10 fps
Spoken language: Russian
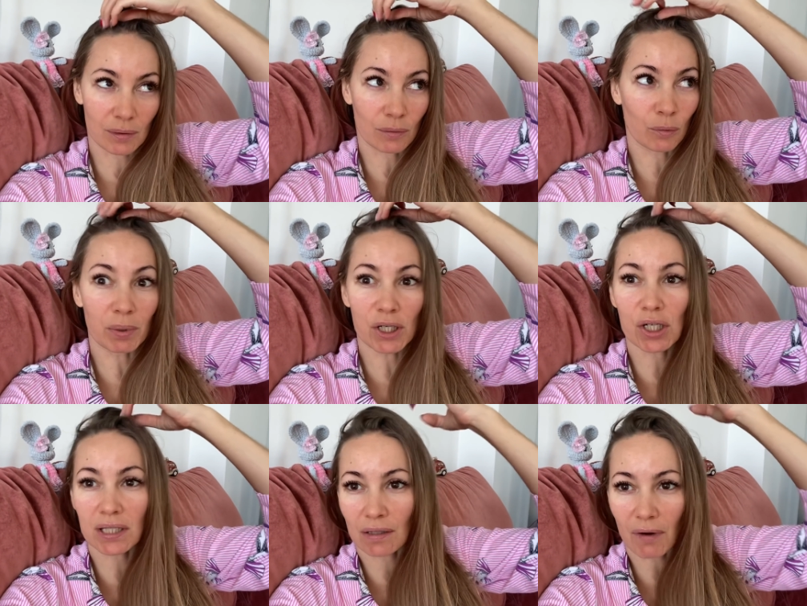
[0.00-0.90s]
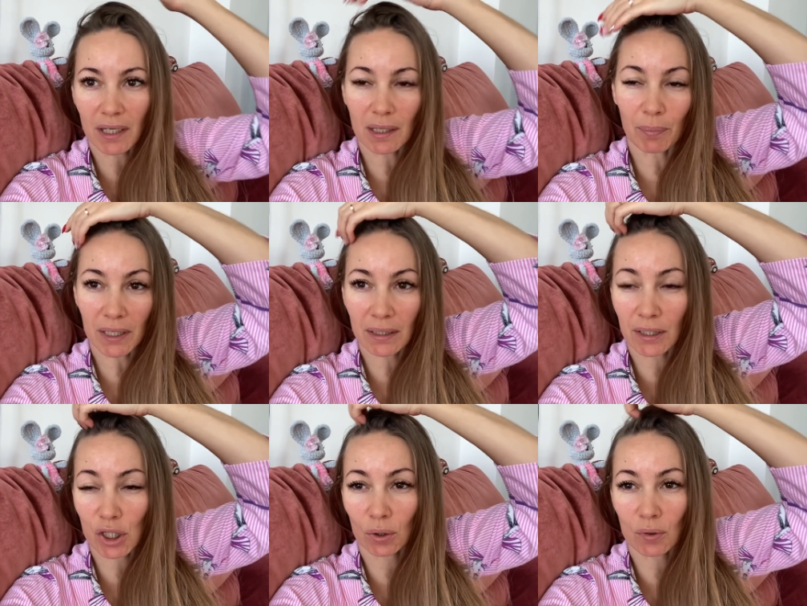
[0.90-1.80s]
У большинства
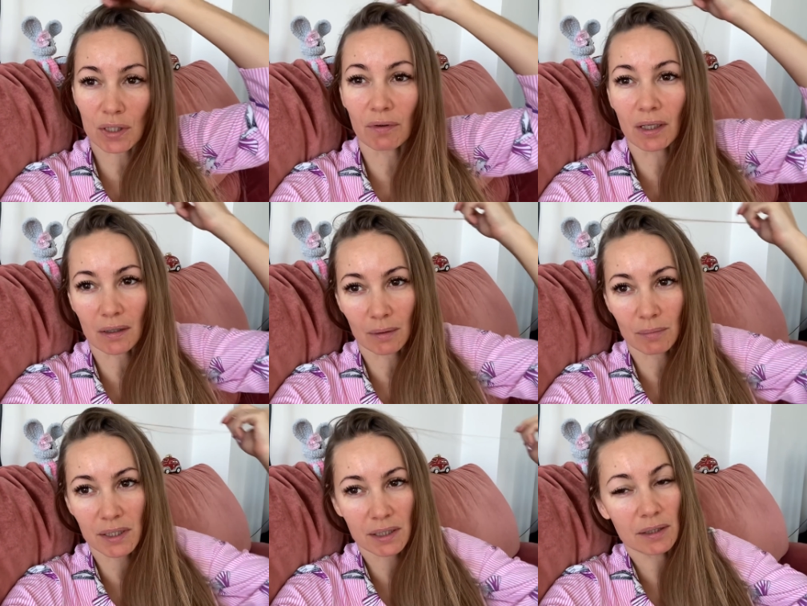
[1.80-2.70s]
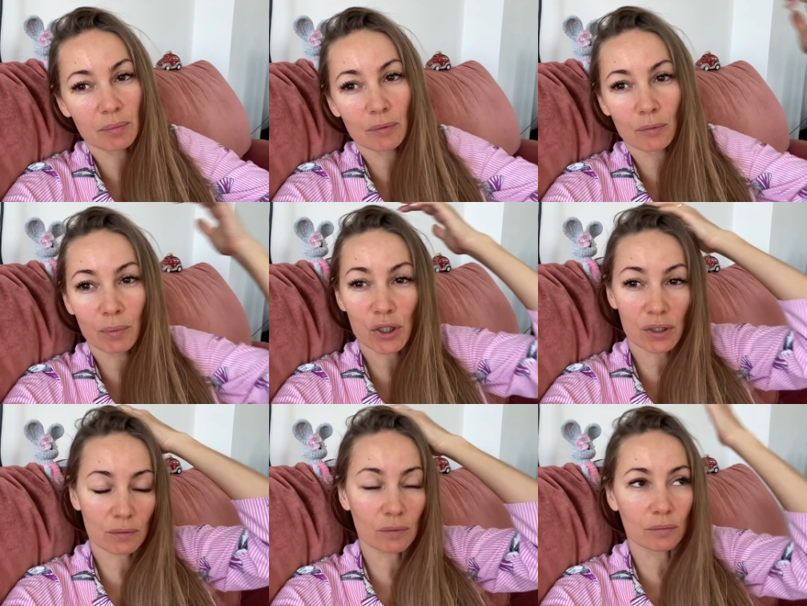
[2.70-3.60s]
непонятно даже, кто за аватарками сидит, у
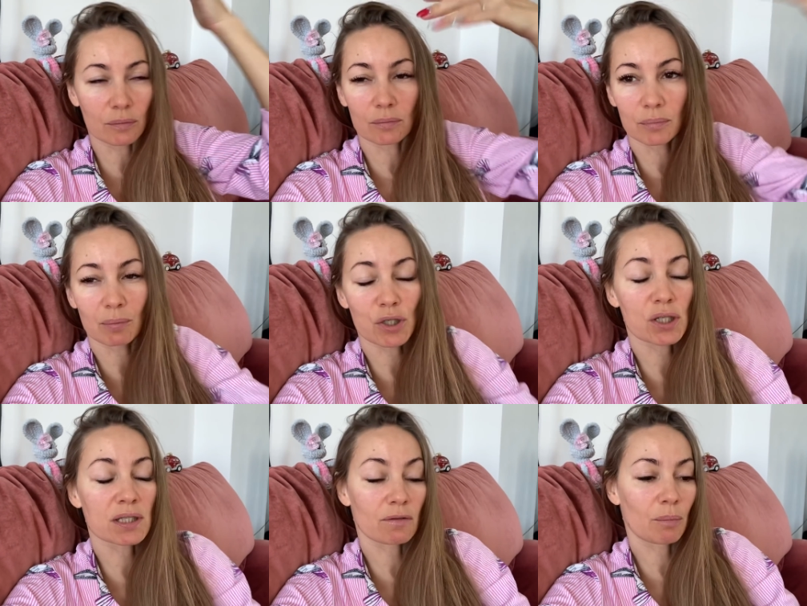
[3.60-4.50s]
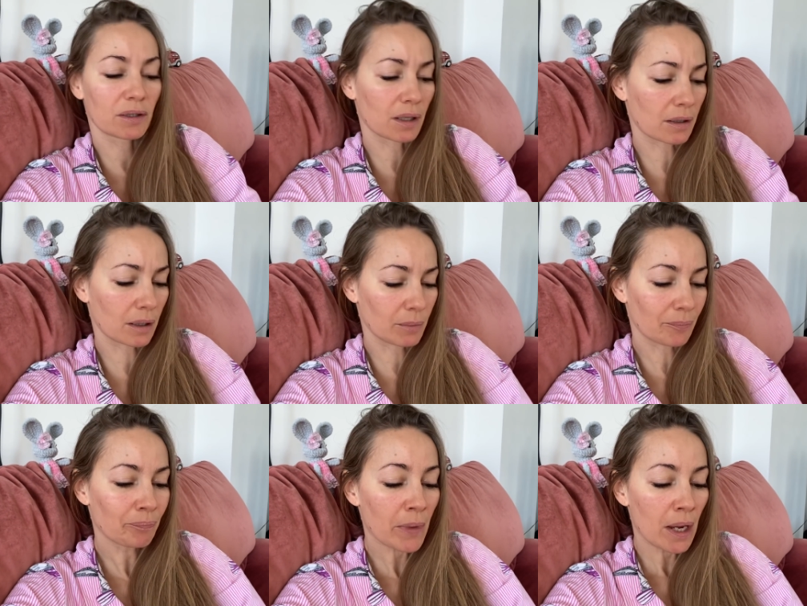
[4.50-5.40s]
большин... ну, под большинство аватарками.
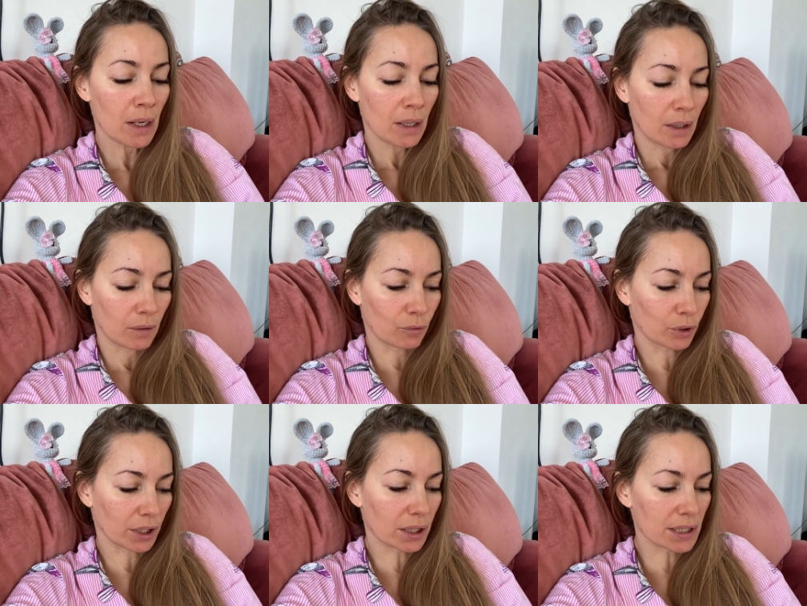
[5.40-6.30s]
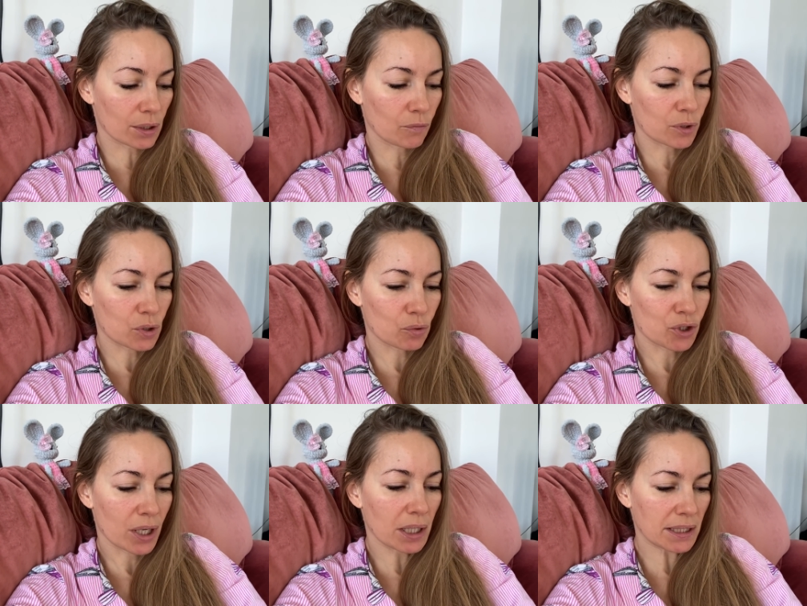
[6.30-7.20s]
Вот, я хотела у вас
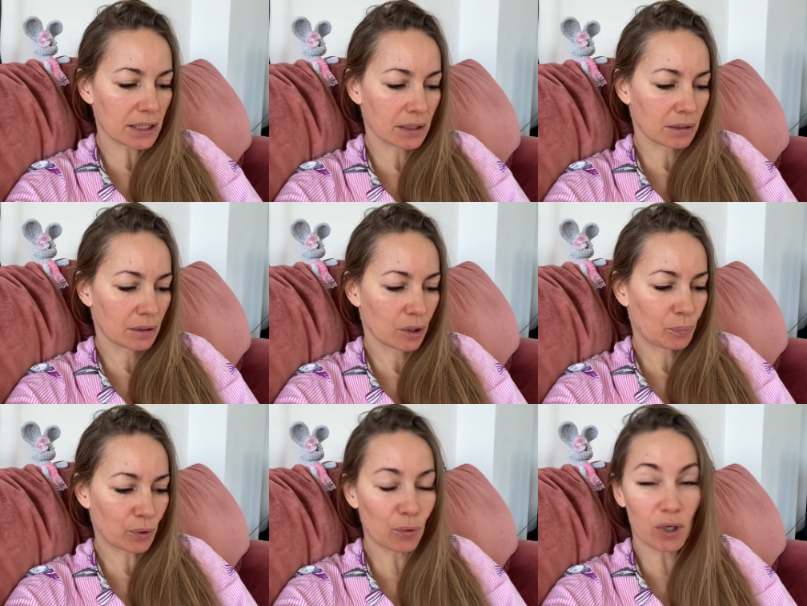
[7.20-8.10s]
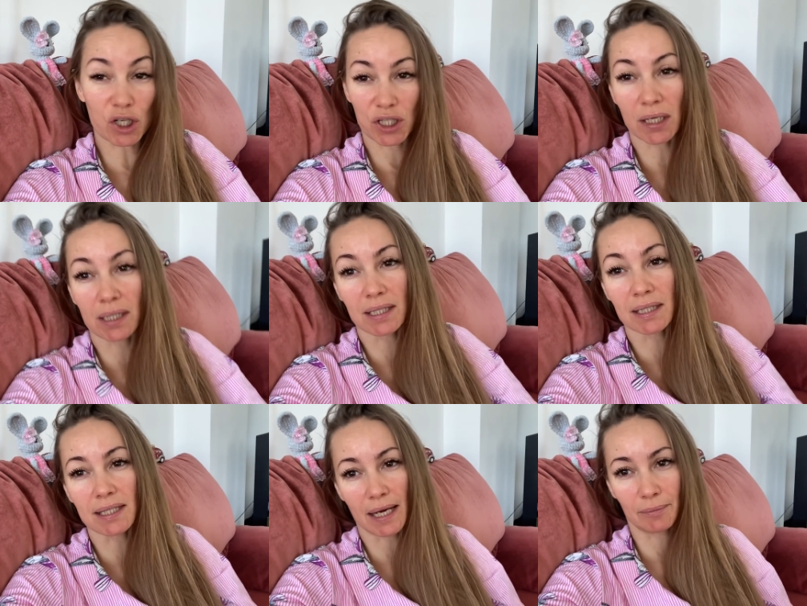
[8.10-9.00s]
узнать э, про рождение
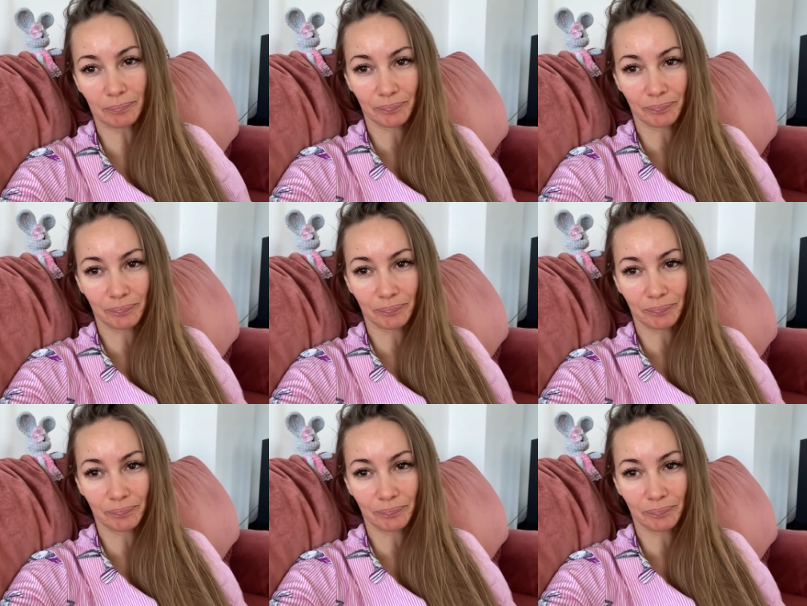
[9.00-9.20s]
детей.